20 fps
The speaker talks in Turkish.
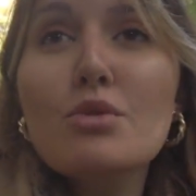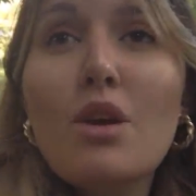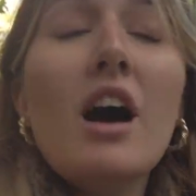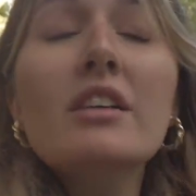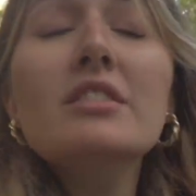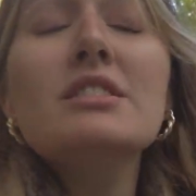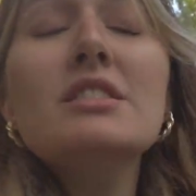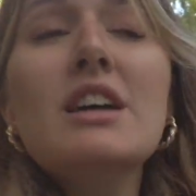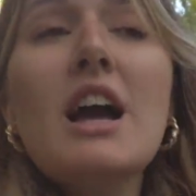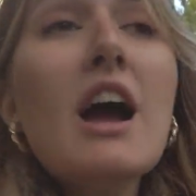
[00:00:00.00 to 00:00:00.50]

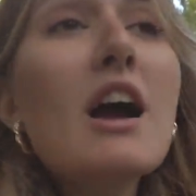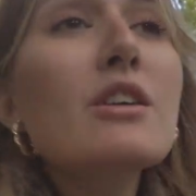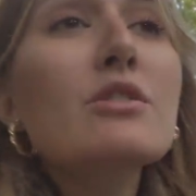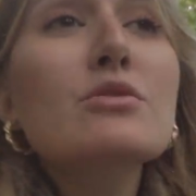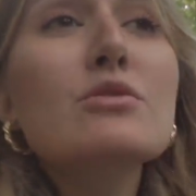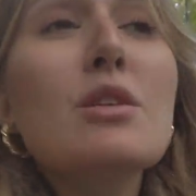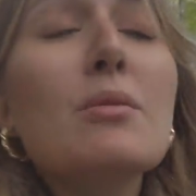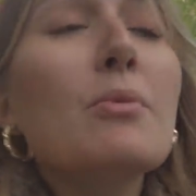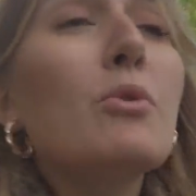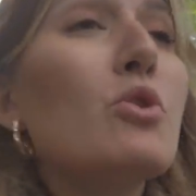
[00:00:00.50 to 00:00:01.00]
Artık her
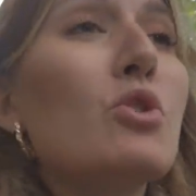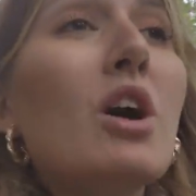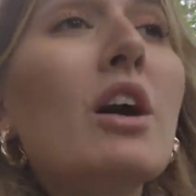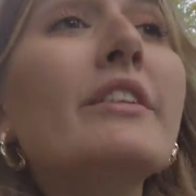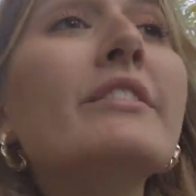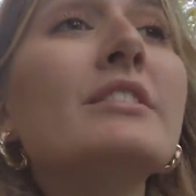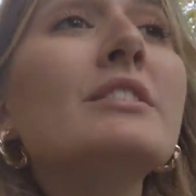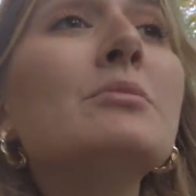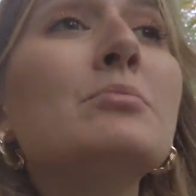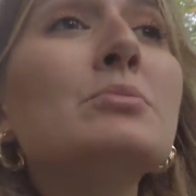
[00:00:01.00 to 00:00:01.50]
sabah
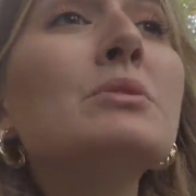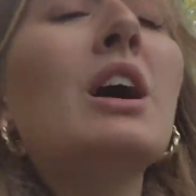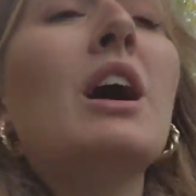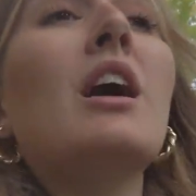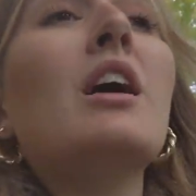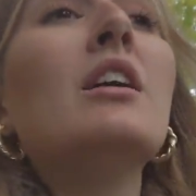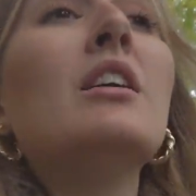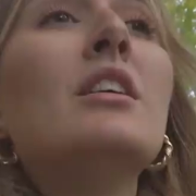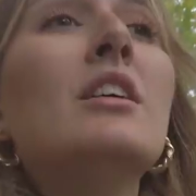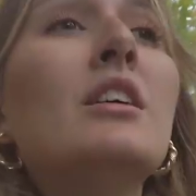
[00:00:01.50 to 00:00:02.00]

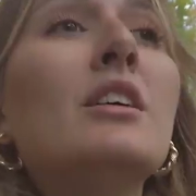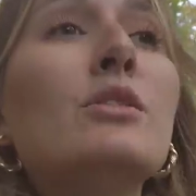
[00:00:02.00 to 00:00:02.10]
uyandığımda